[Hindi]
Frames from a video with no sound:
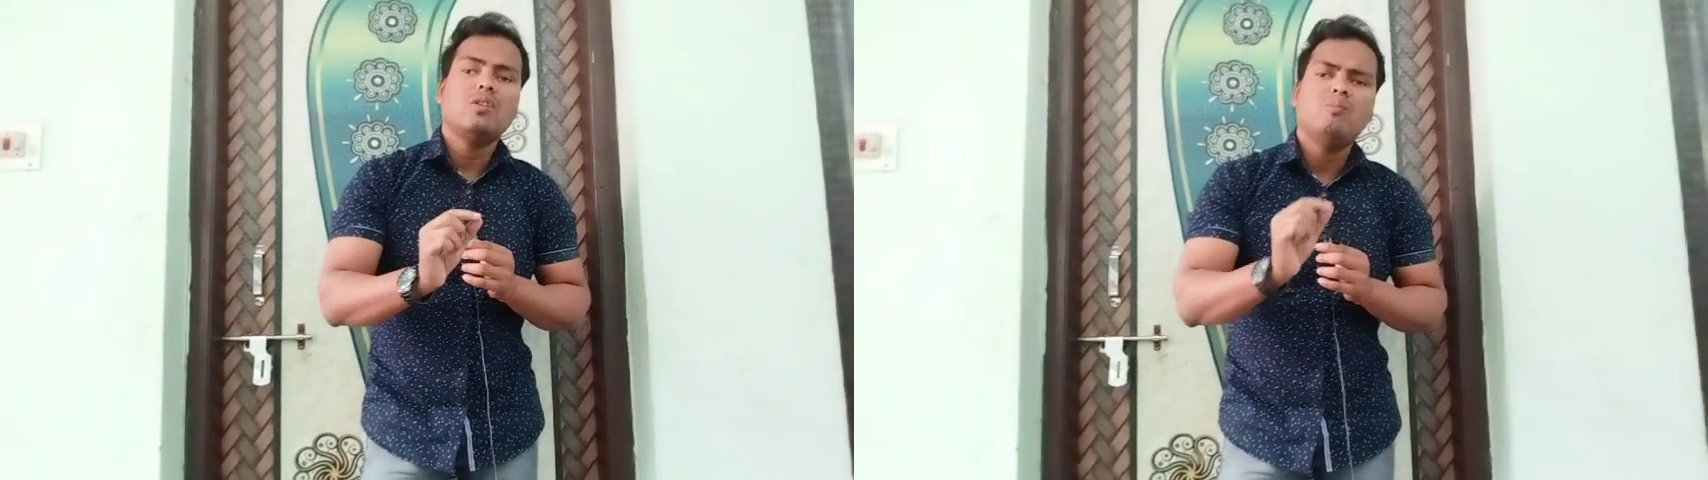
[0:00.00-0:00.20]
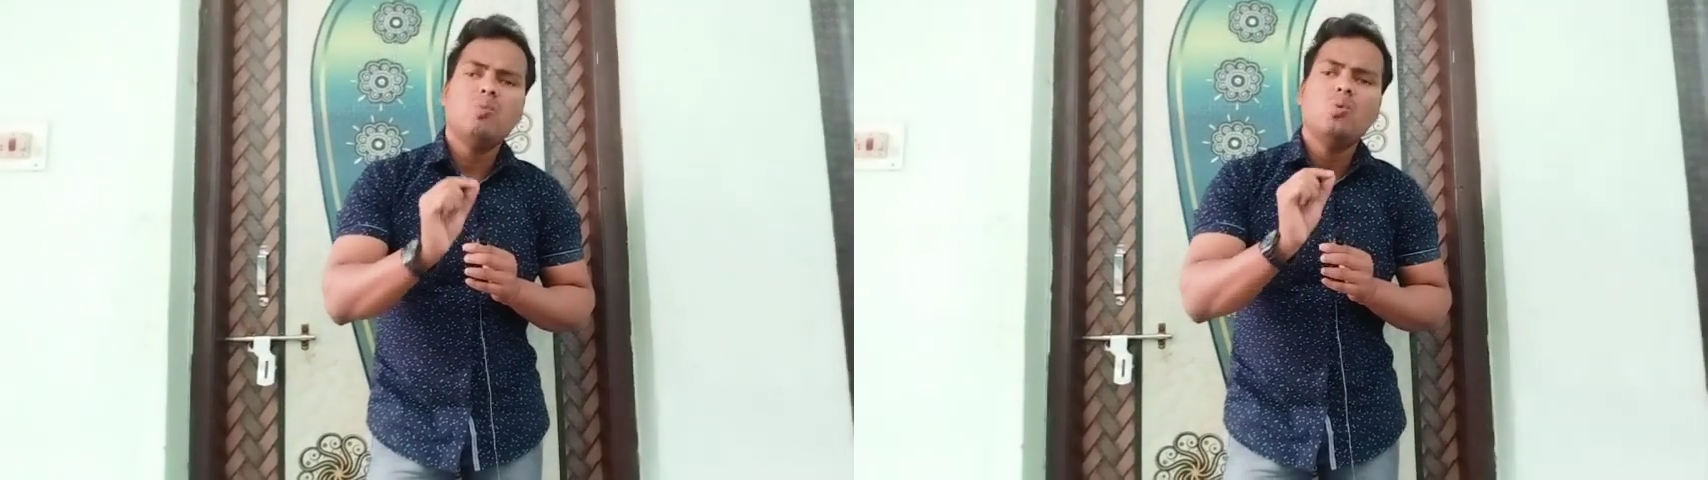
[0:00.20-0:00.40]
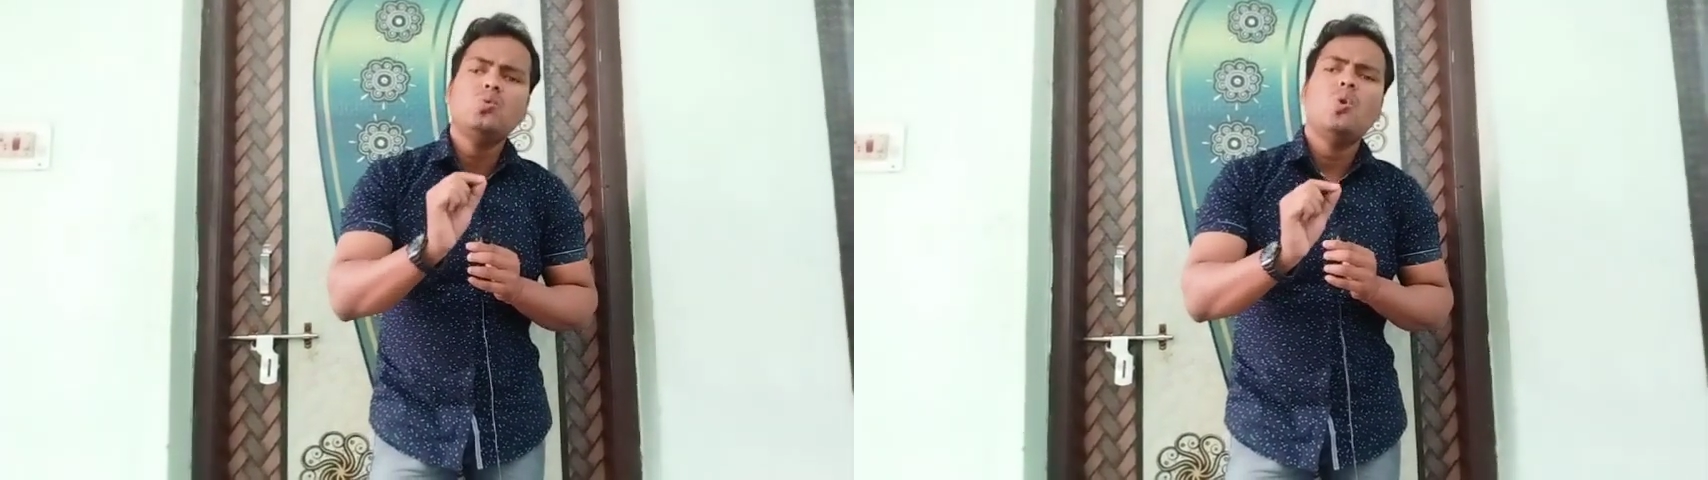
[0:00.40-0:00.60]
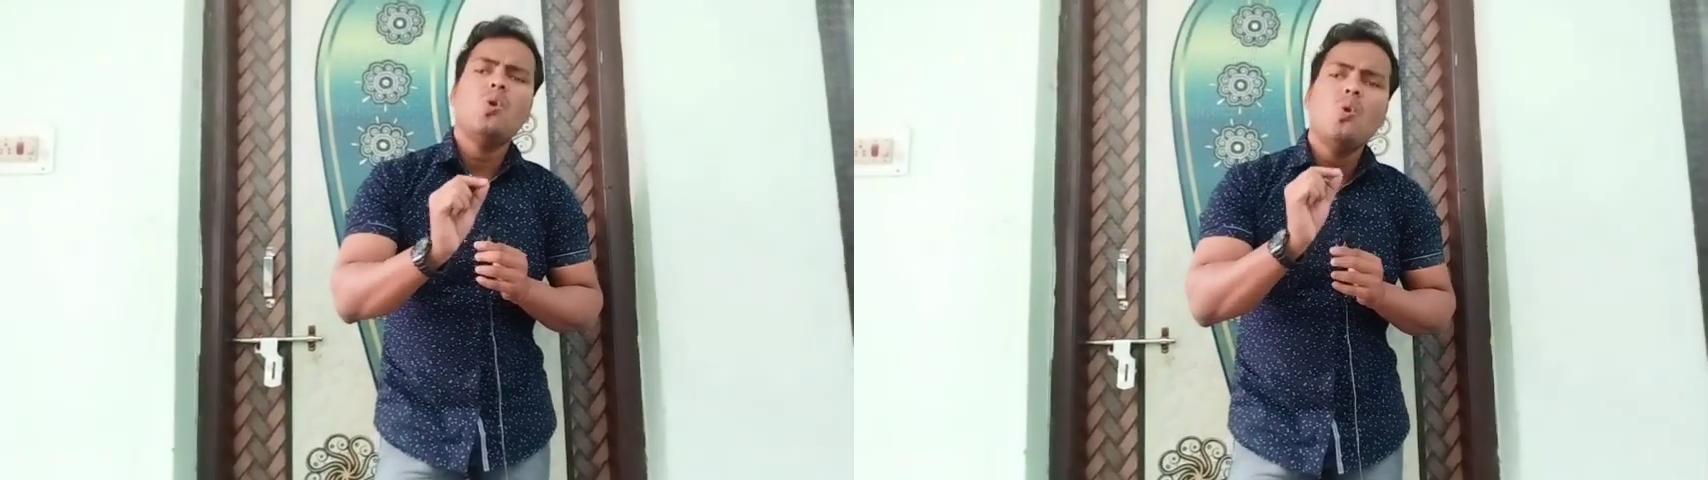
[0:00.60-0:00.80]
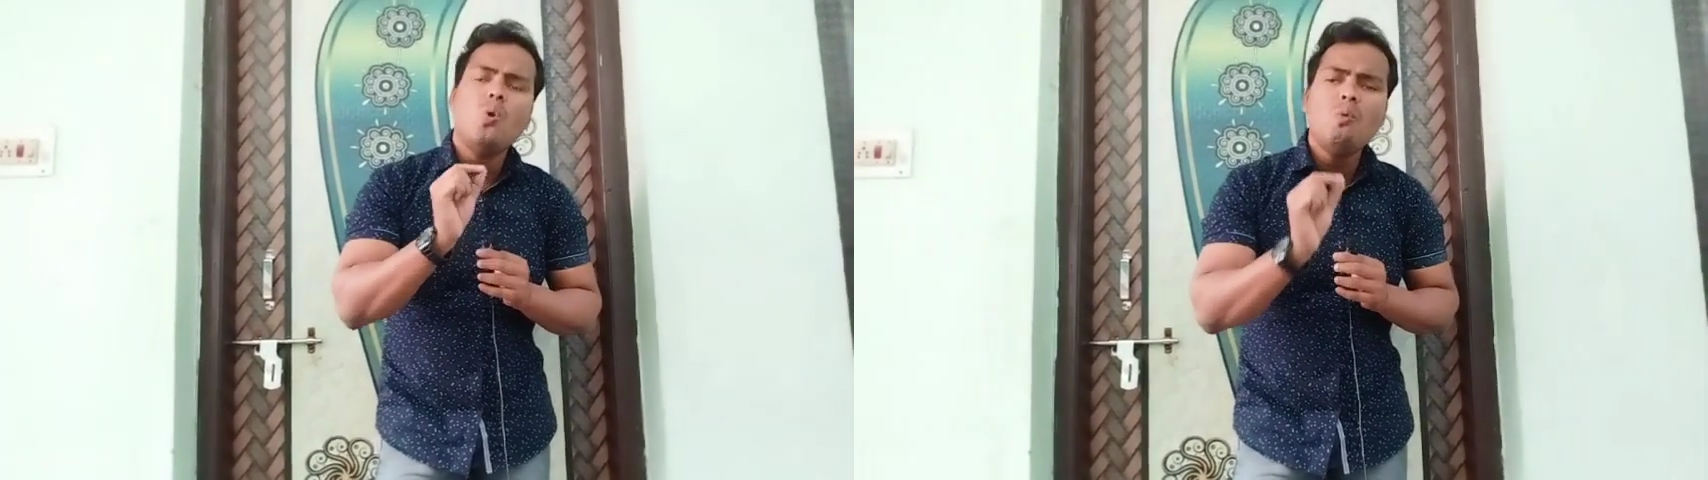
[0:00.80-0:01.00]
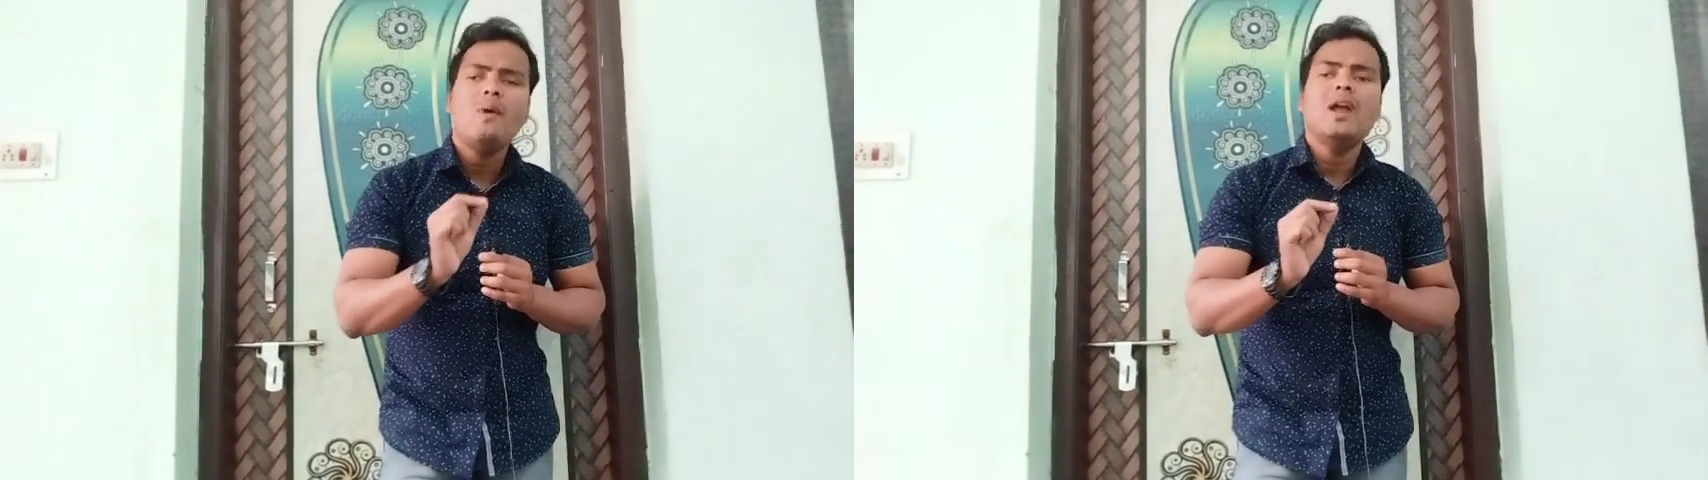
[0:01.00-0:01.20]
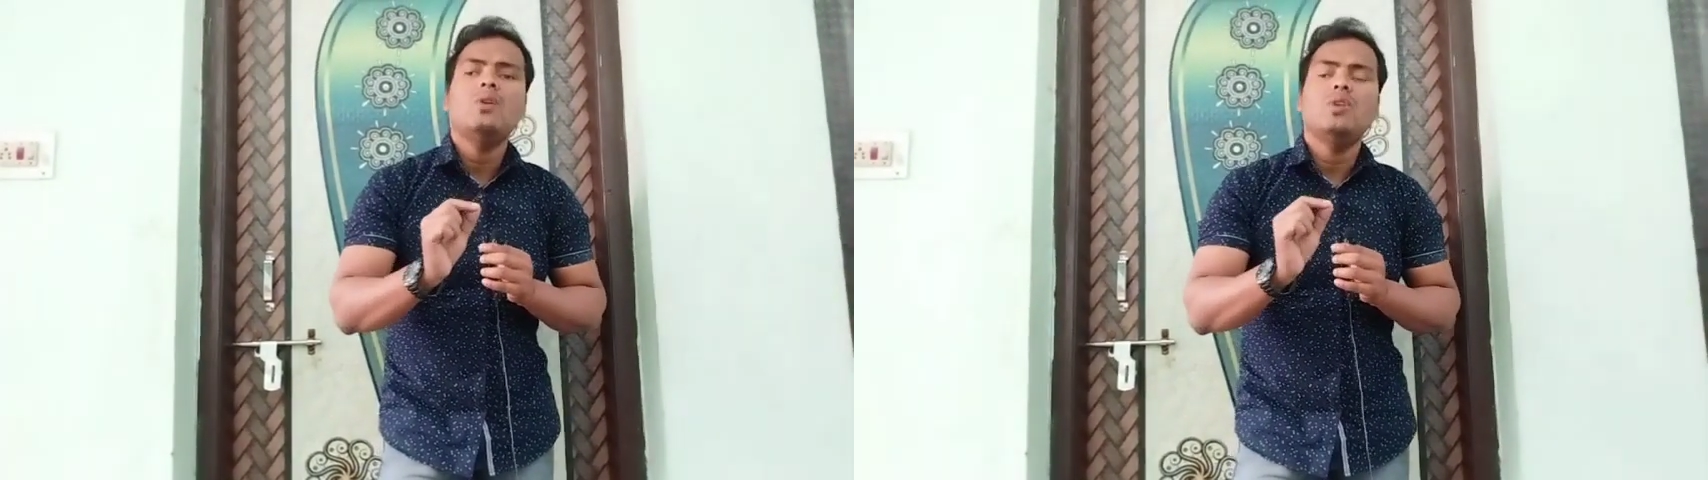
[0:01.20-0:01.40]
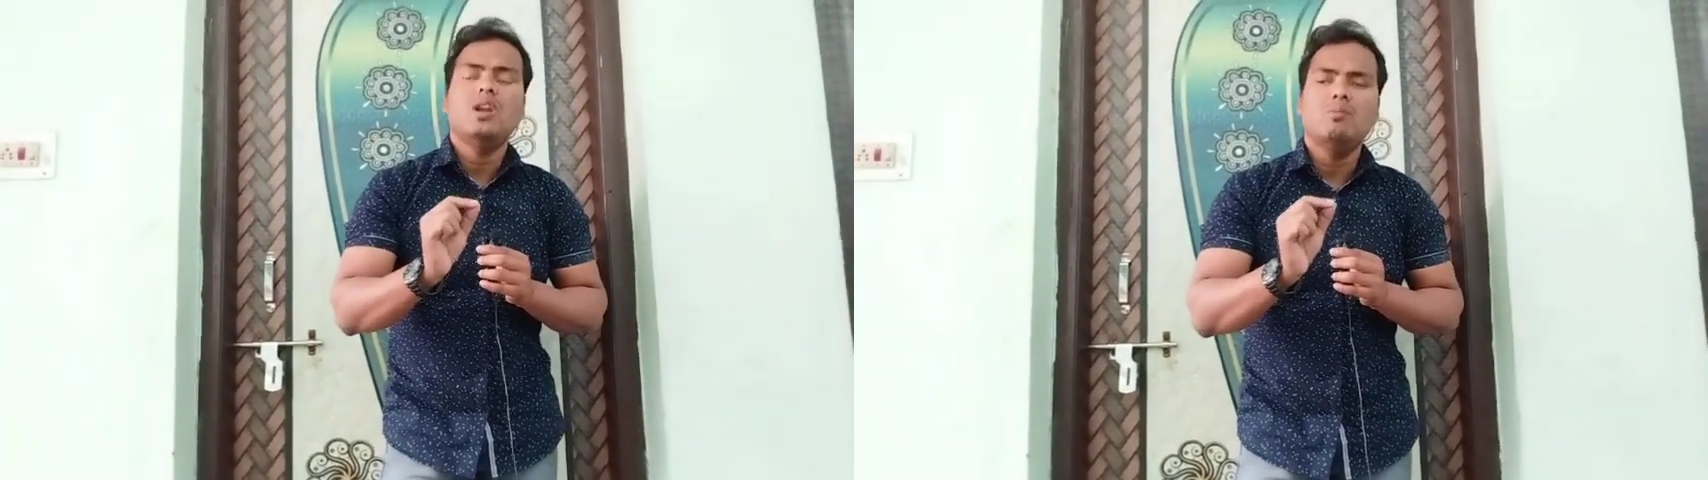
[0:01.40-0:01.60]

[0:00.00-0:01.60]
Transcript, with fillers: बहुत लो भैल्यू रे